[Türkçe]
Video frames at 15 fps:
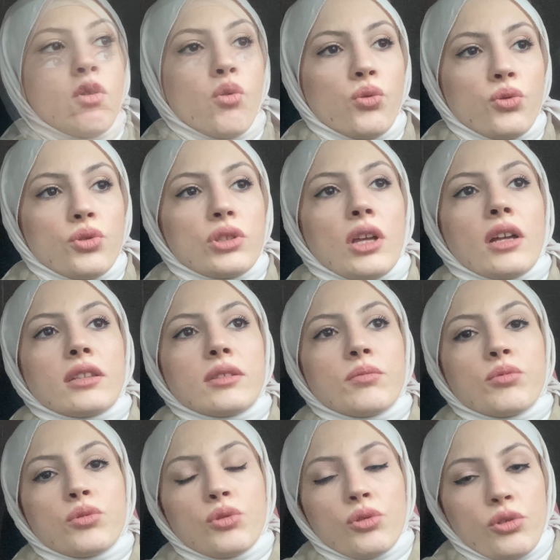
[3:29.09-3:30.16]
O yüzden de
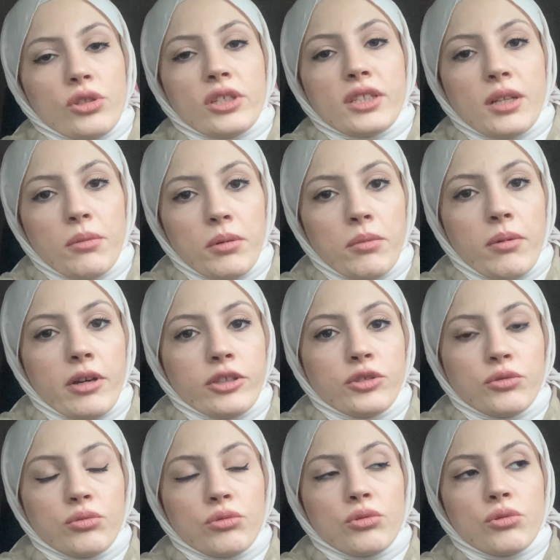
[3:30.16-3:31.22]
bir sürü kitaba
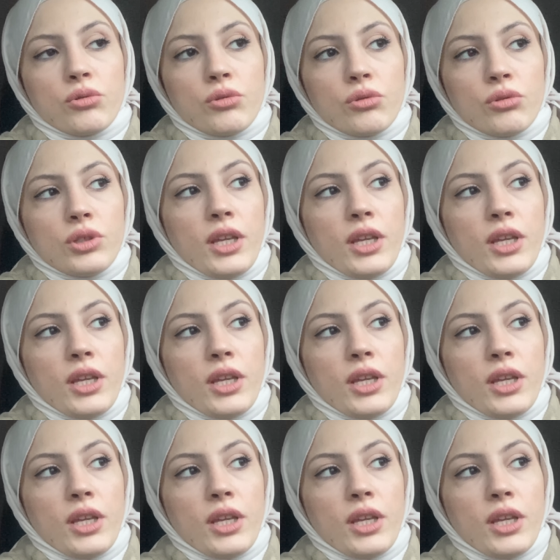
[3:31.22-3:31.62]
başvuruyoruz.